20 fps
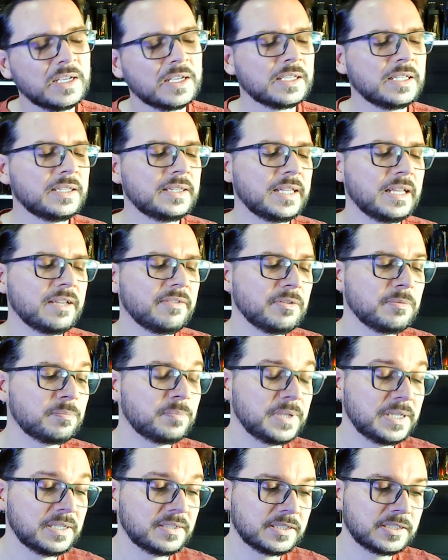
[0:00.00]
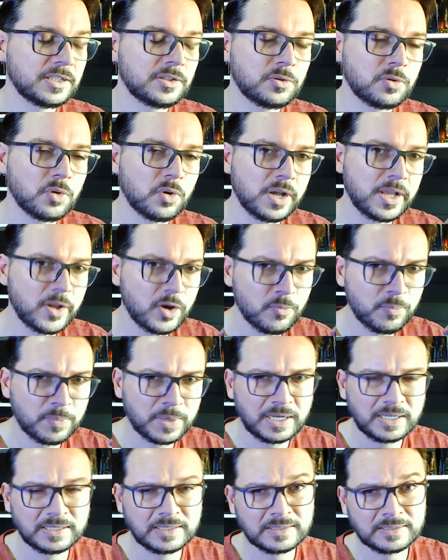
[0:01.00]
que teve empresa que correu
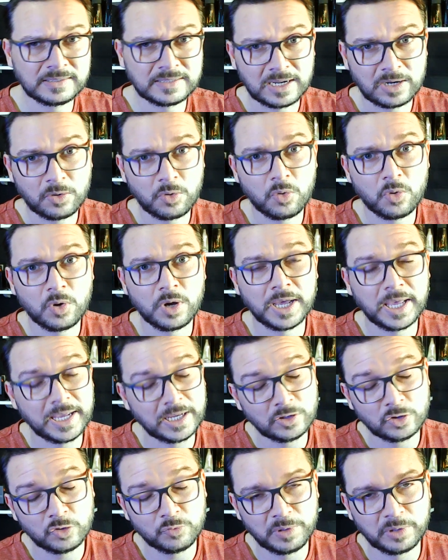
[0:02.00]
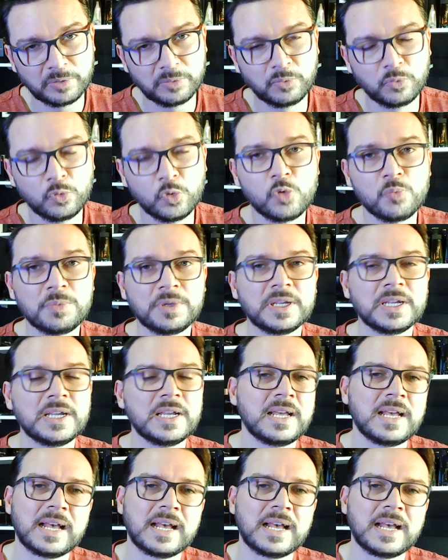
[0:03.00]
para lançar correndo perfume